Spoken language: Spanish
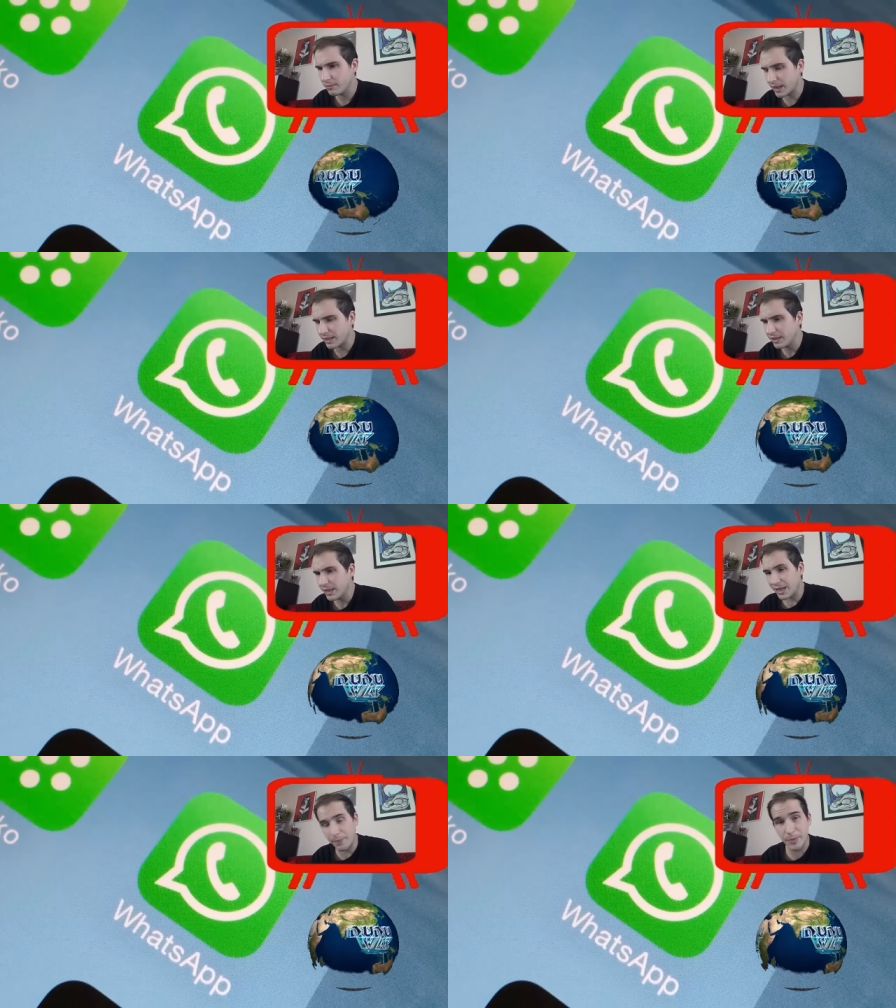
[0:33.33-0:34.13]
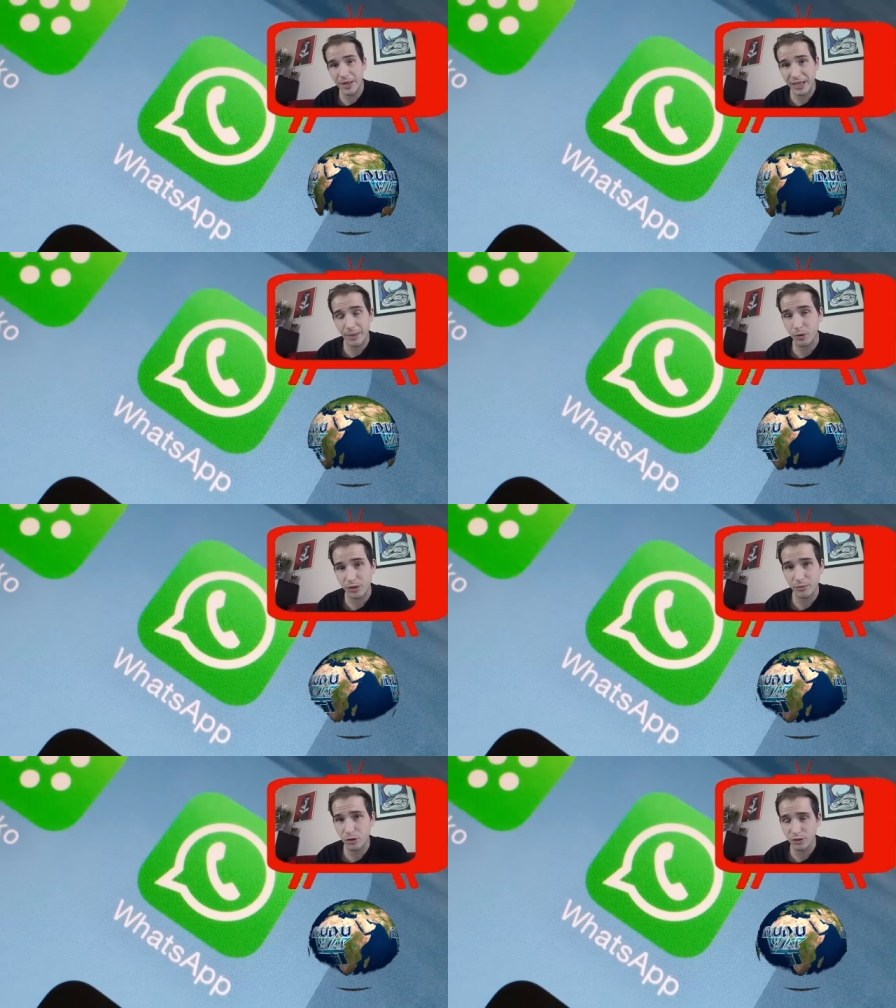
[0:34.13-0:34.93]
¿Vale? La primera es que
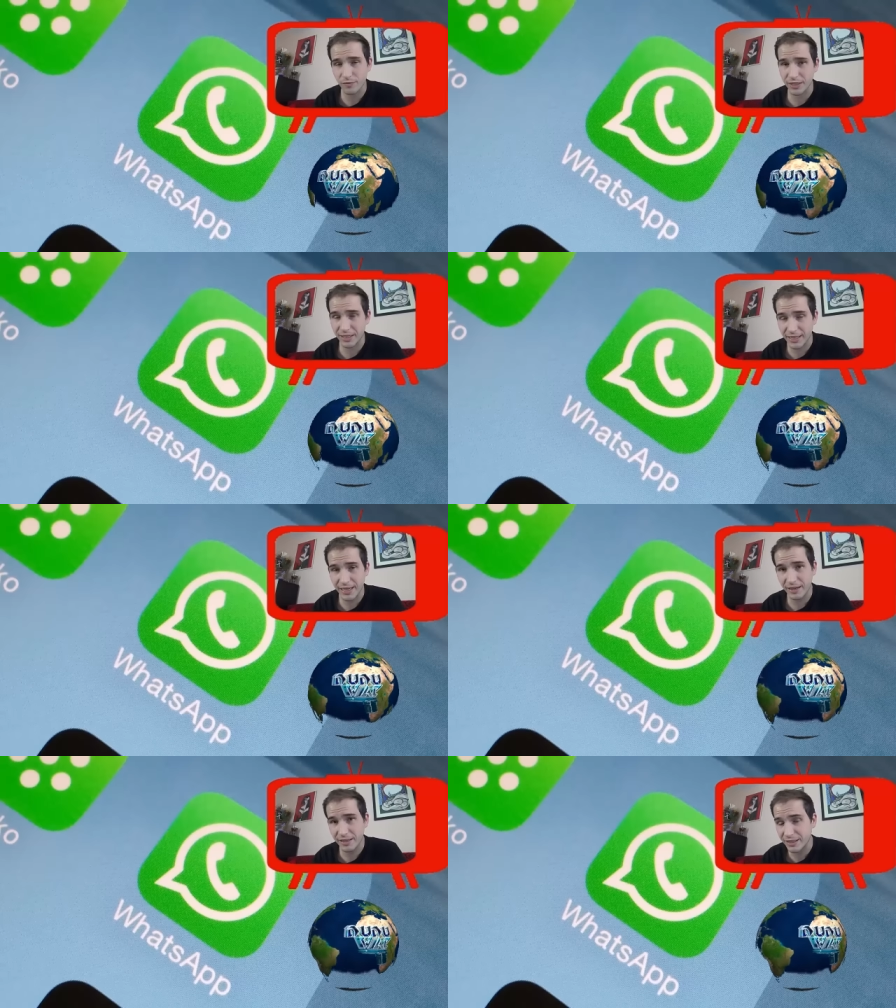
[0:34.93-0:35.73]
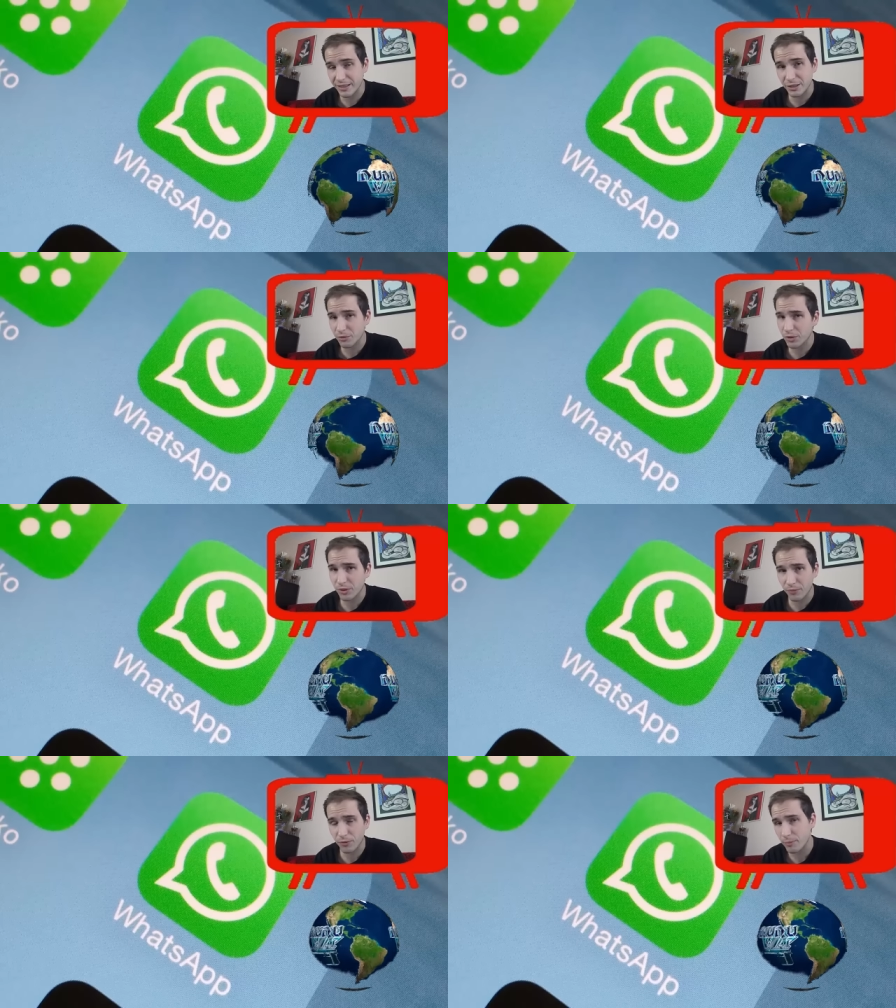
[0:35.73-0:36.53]
podremos diseñar y distribuir
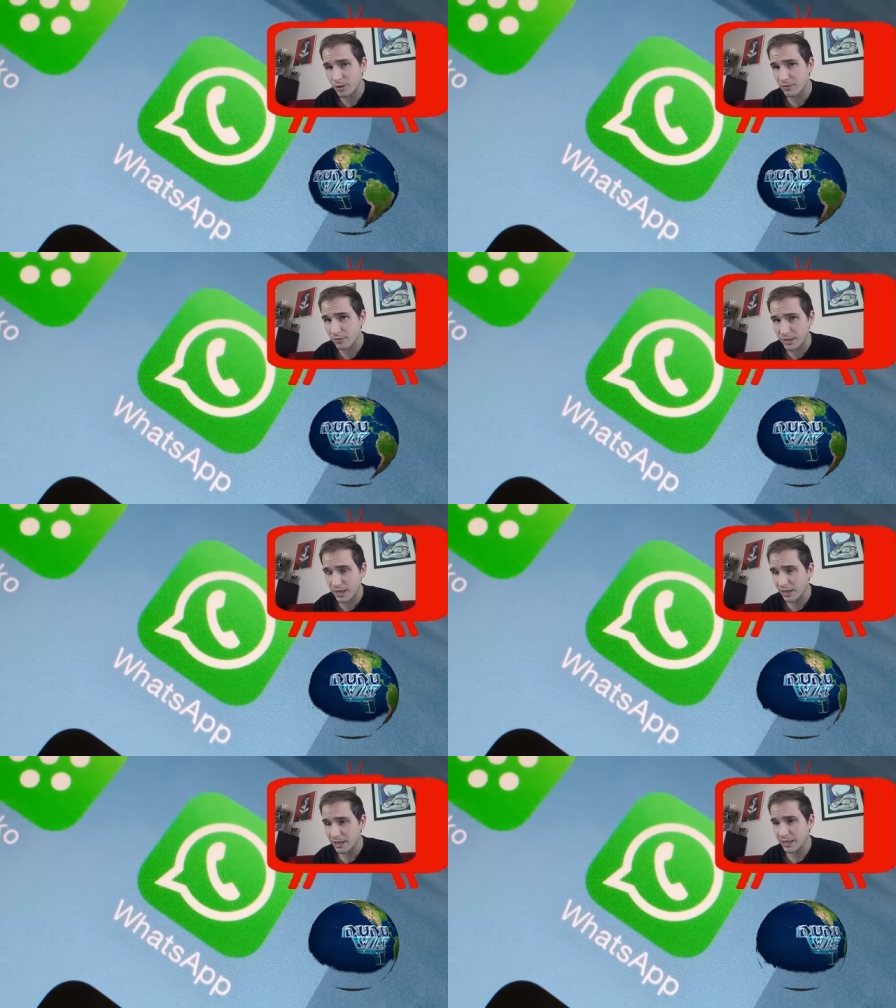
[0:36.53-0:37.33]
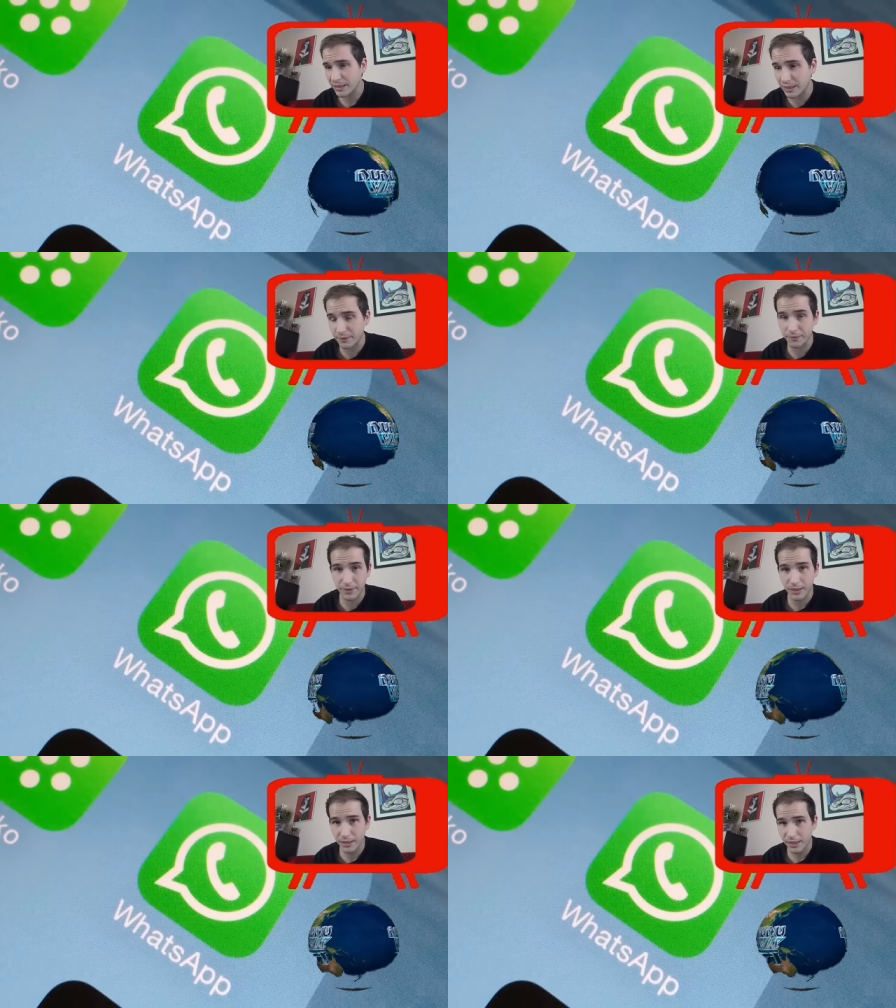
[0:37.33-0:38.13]
de forma muy sencilla GIFs.